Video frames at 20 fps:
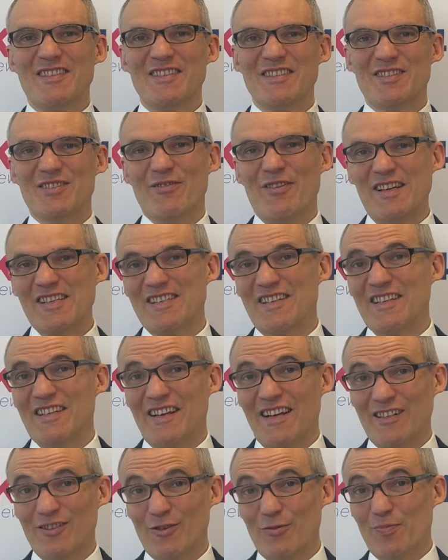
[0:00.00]
Szołajski
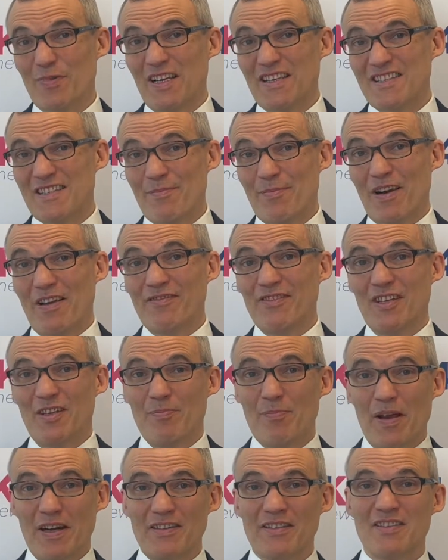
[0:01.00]
Legal Group, radca prawny i
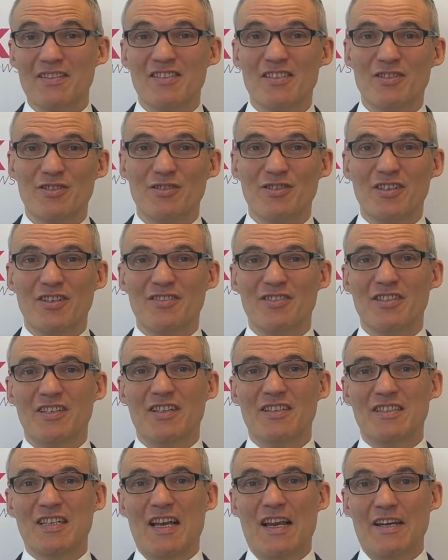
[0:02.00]
partner zarządzający
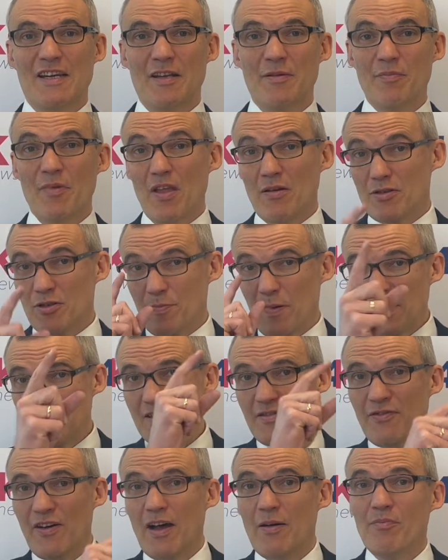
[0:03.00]
kancelarii. Proszę
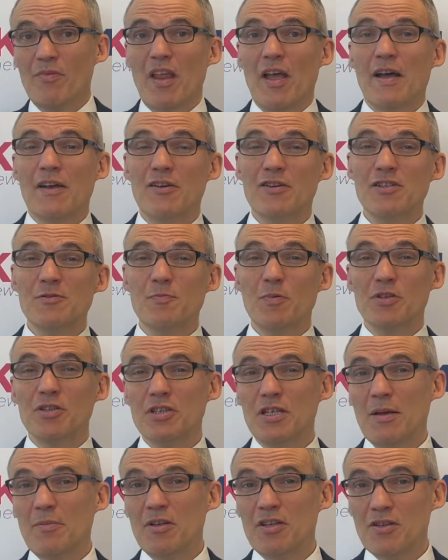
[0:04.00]
Państwa,
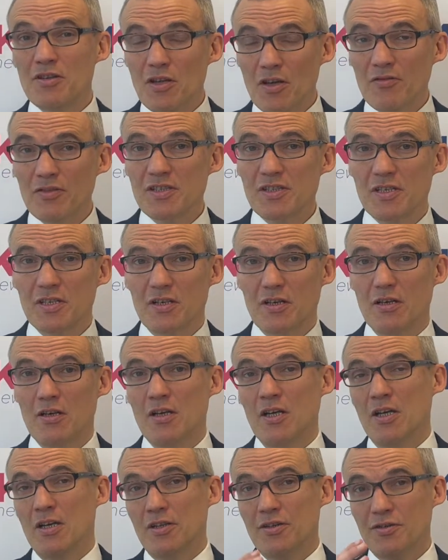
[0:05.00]
rozpoczynamy nowy cykl,
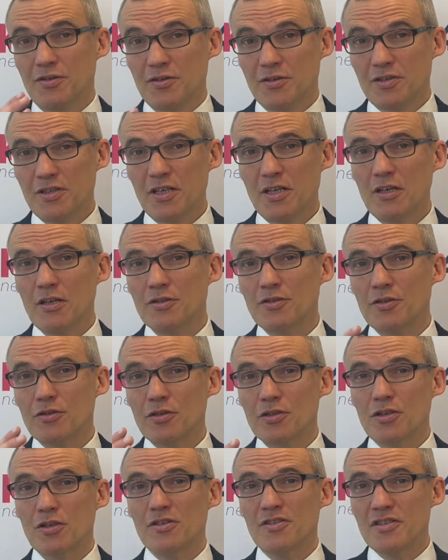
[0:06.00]
cykl
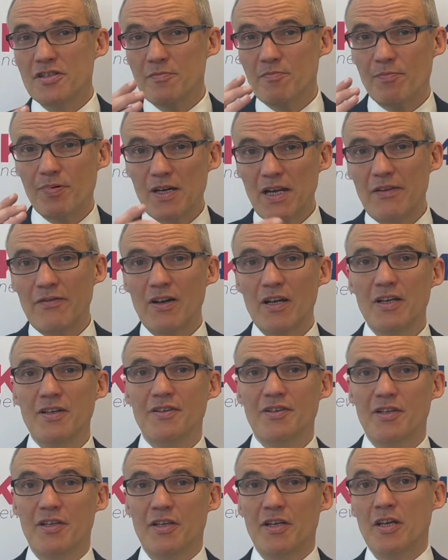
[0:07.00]
dotyczący prawa
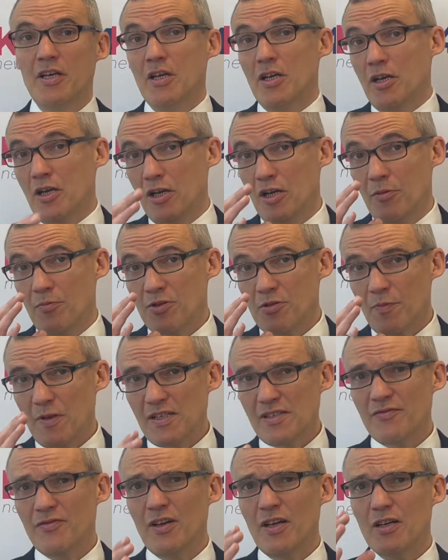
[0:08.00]
IT. E, proszę
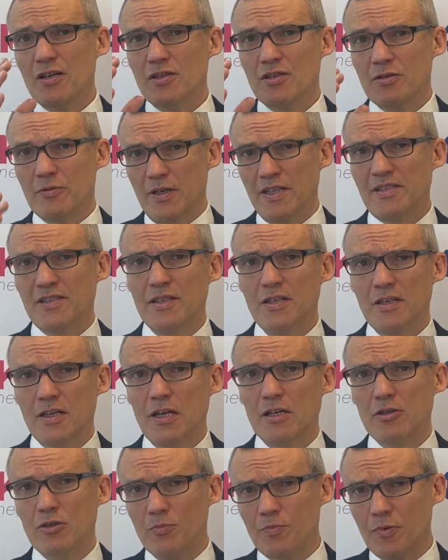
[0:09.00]
Państwa, Szołajski
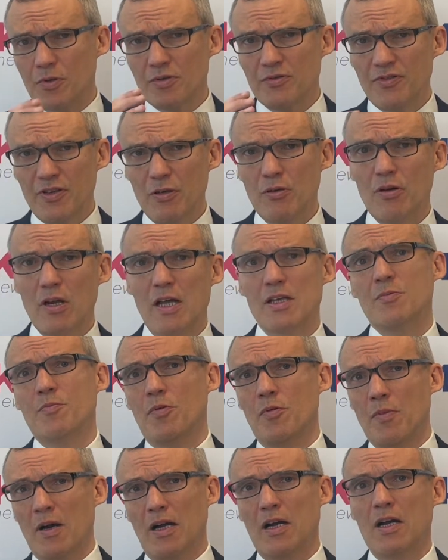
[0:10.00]
Legal Group od wielu lat
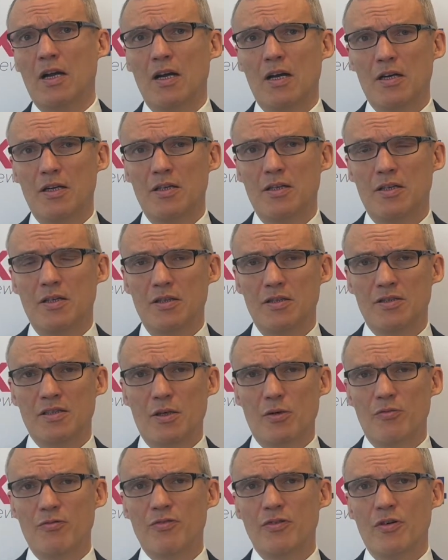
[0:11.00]
pomaga e,
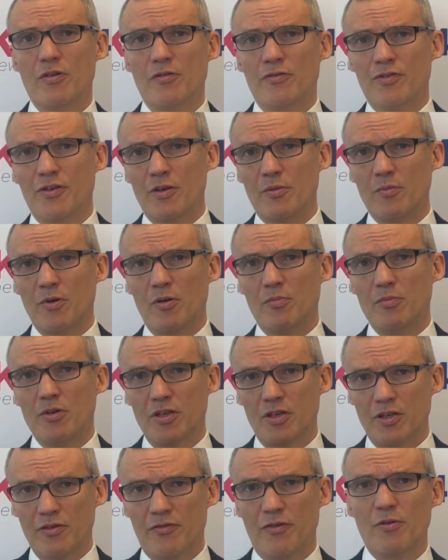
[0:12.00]
zarówno firmom
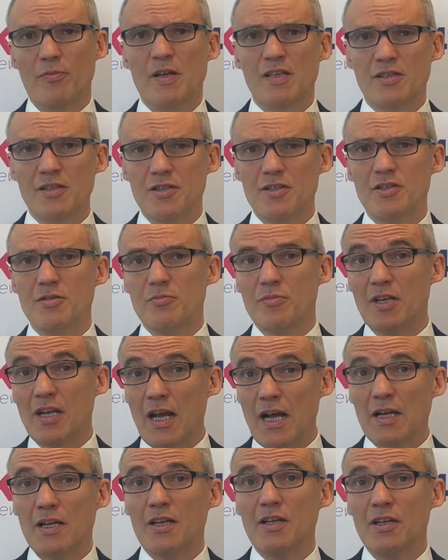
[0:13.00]
informatycznym,
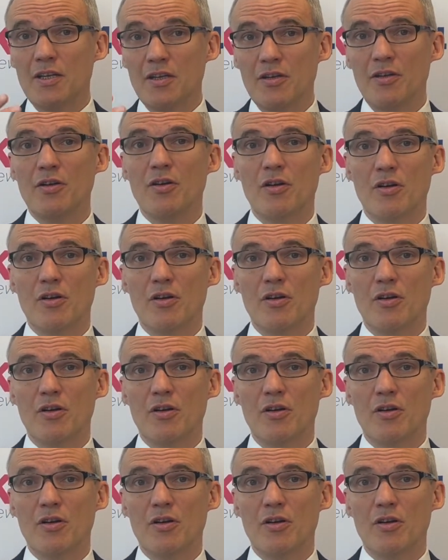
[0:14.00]
jak i